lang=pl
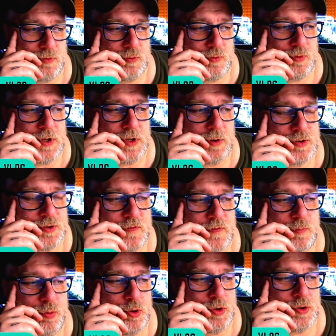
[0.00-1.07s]
udało się
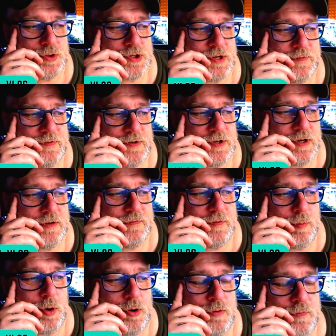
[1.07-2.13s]
wpłynąć na wynik
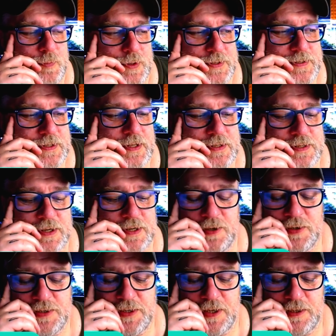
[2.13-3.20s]
wyborów prezydenckich
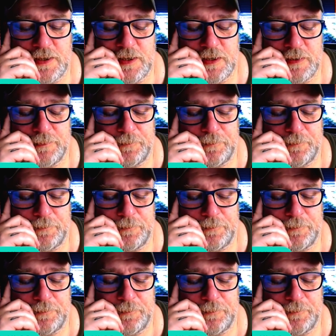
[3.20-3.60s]
ostatnich.